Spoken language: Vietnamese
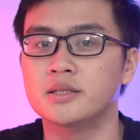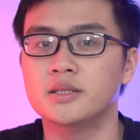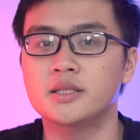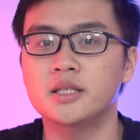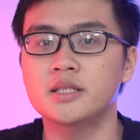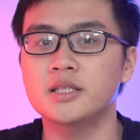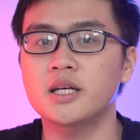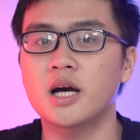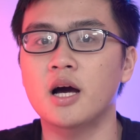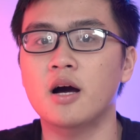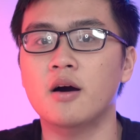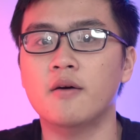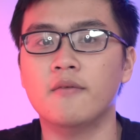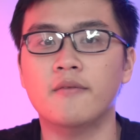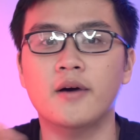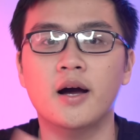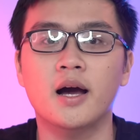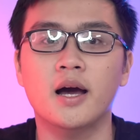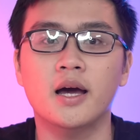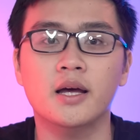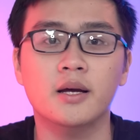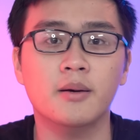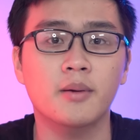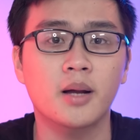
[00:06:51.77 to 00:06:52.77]
Xin chào
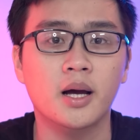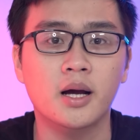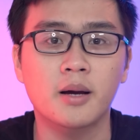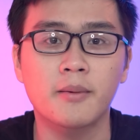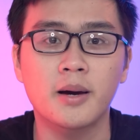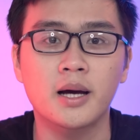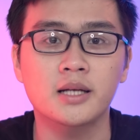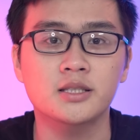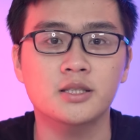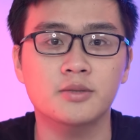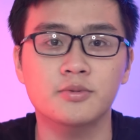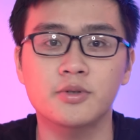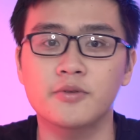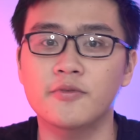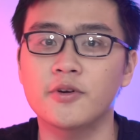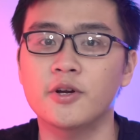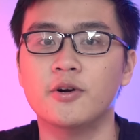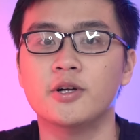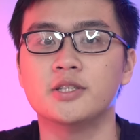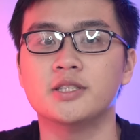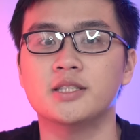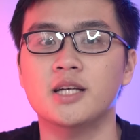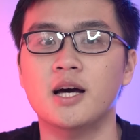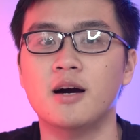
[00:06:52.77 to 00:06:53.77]
và hẹn gặp lại các bạn trong những
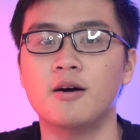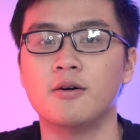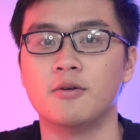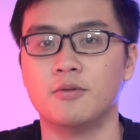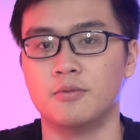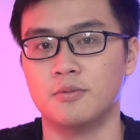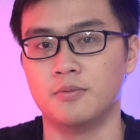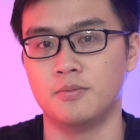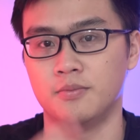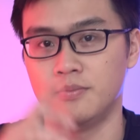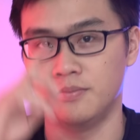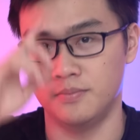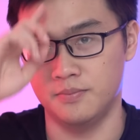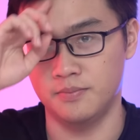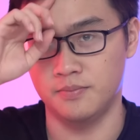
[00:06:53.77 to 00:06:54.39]
video lần sau.